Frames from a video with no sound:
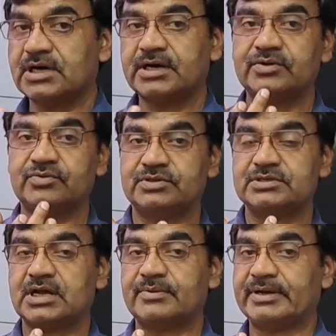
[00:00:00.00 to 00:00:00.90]
स्टार्टिंग होती
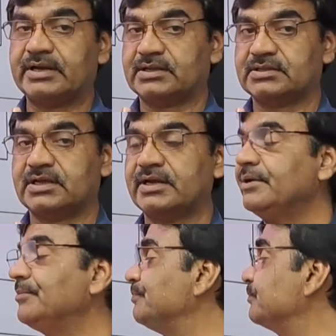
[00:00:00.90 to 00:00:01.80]
है जहाँ पे लगता
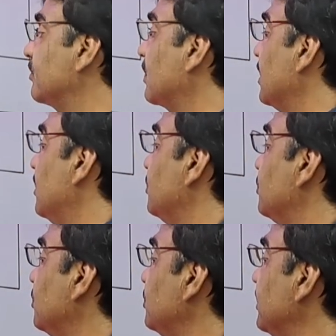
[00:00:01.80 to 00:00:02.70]
है
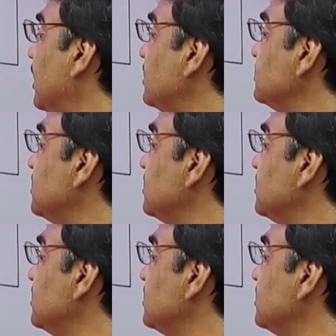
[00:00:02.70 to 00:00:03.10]
तो यहाँ